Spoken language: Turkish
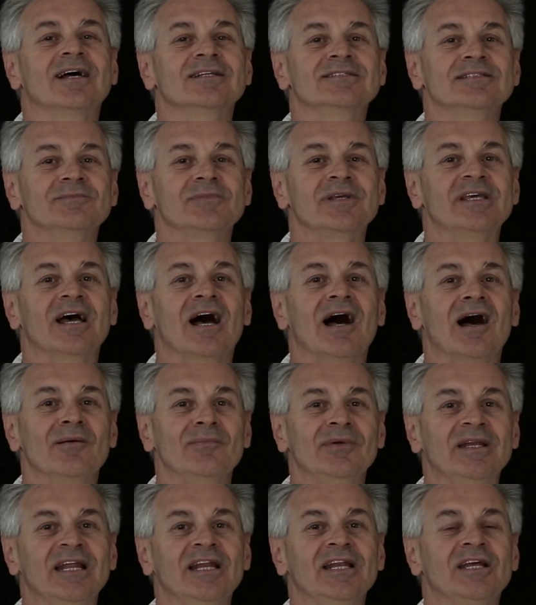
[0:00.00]
lazım ki
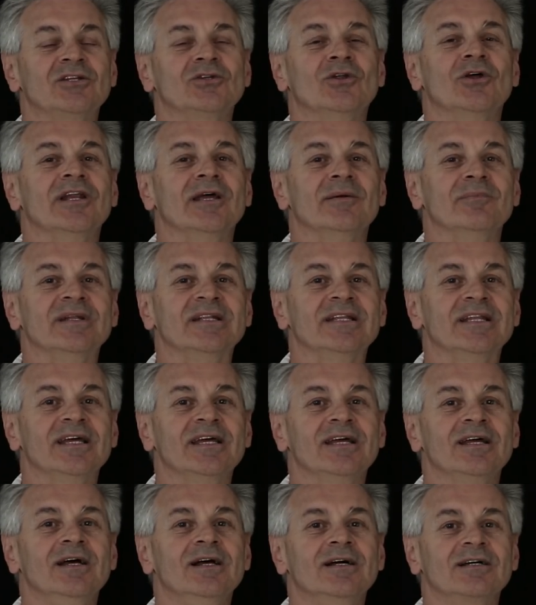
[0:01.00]
hamilelik
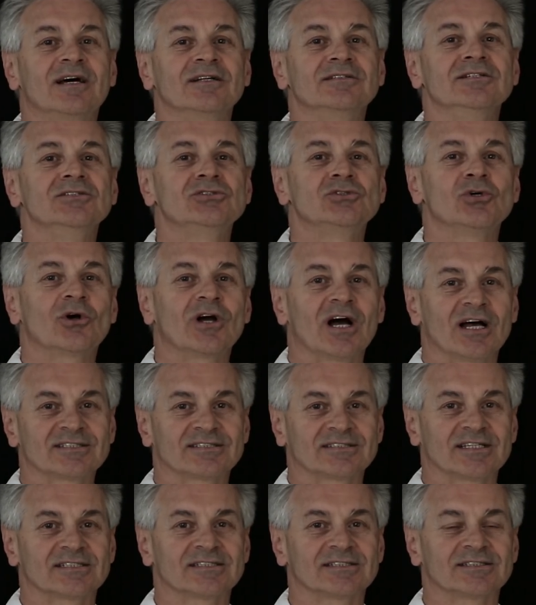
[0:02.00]
döneminde kadın çok
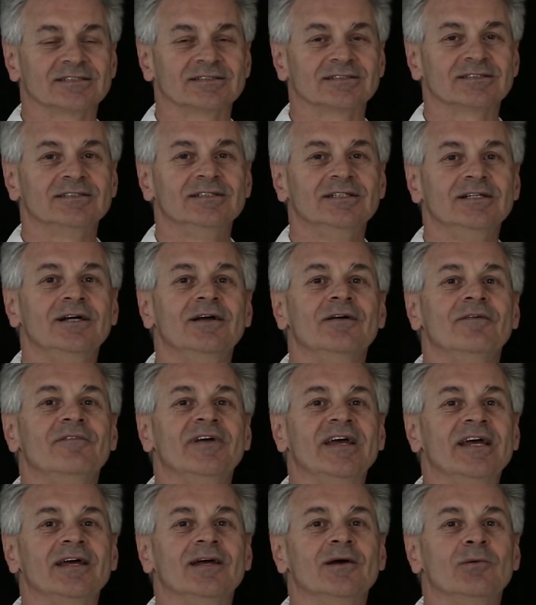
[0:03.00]
hassastır
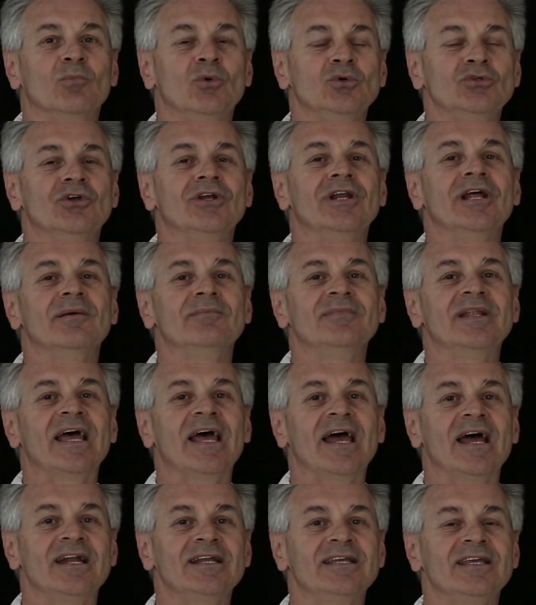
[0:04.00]
ve bu dönemde
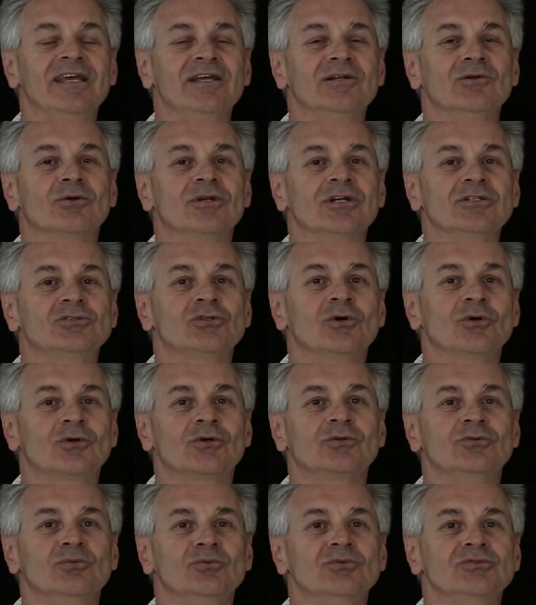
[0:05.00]
erkeğin ona
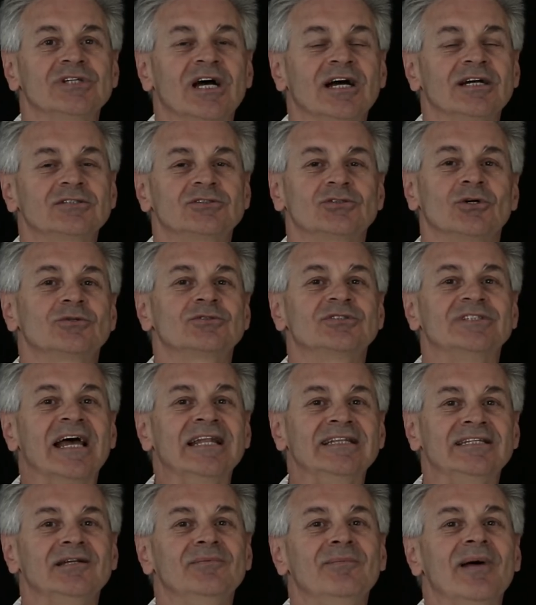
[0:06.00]
çok yumuşak, çok
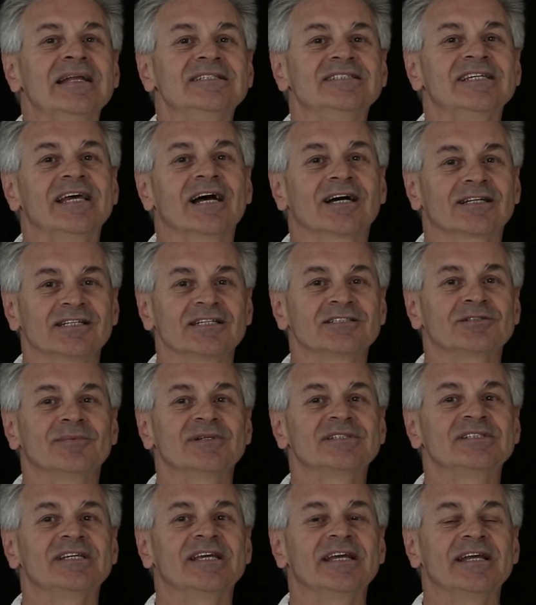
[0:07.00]
centilmence
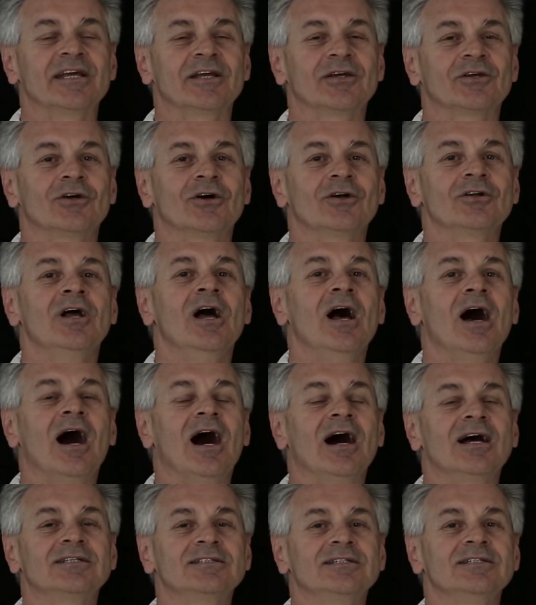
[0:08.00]
yaklaşması gerekiyor.
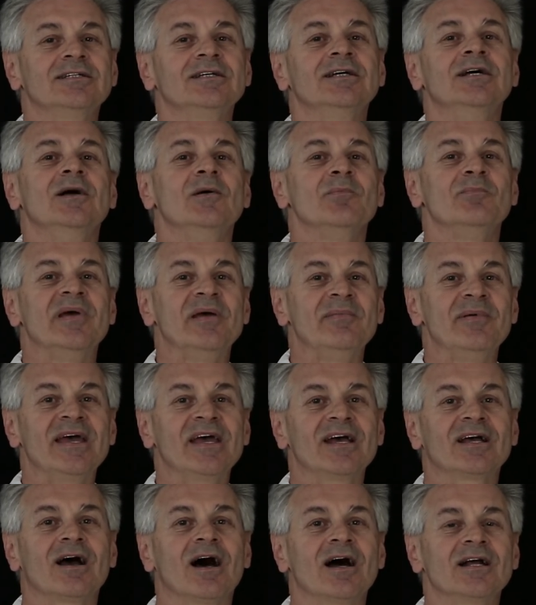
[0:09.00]
Artı
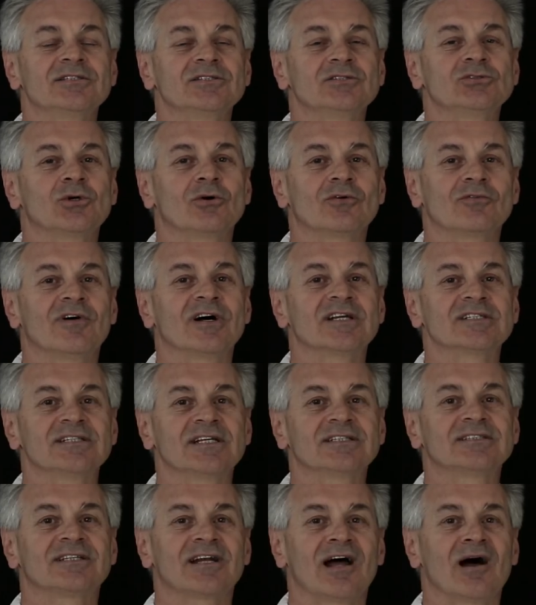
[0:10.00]
bebeğe karşı çok
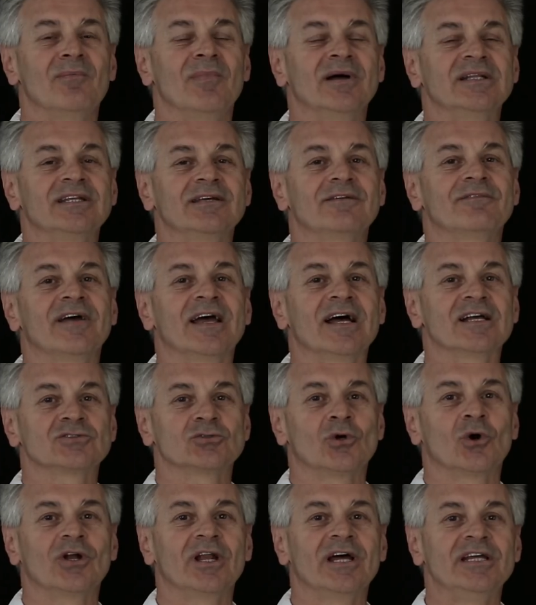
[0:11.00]
fazla travmatik veya
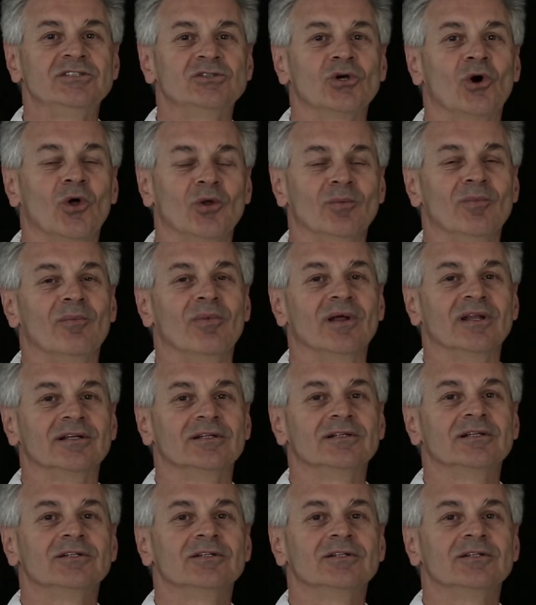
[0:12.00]
zorlayıcı olmamalı.